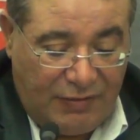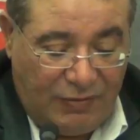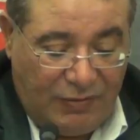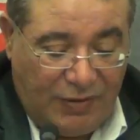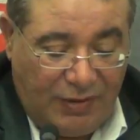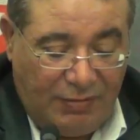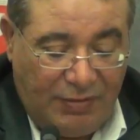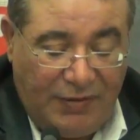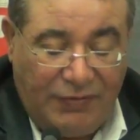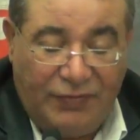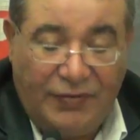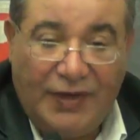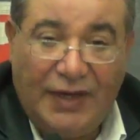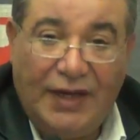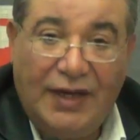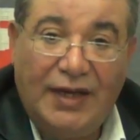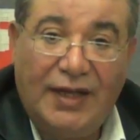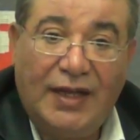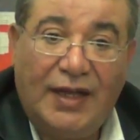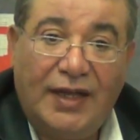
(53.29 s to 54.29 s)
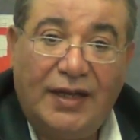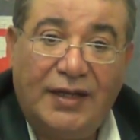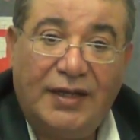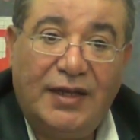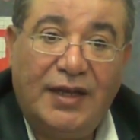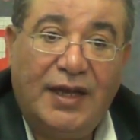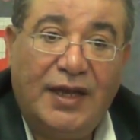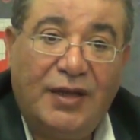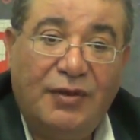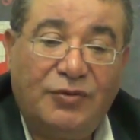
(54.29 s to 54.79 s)
وبالفعل يعني
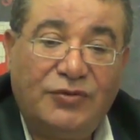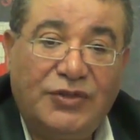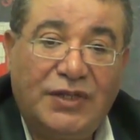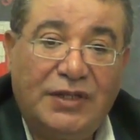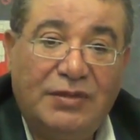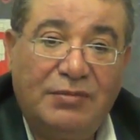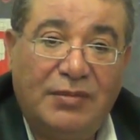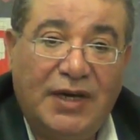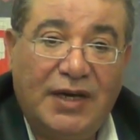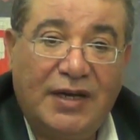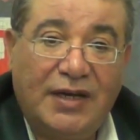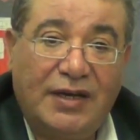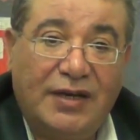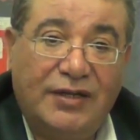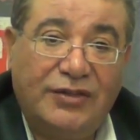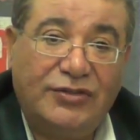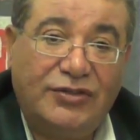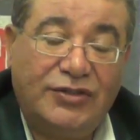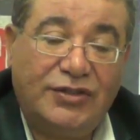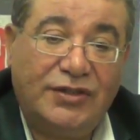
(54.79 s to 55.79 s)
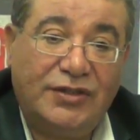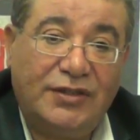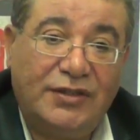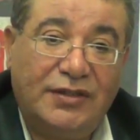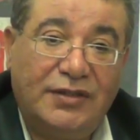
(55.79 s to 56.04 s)
لا يوجد مخرج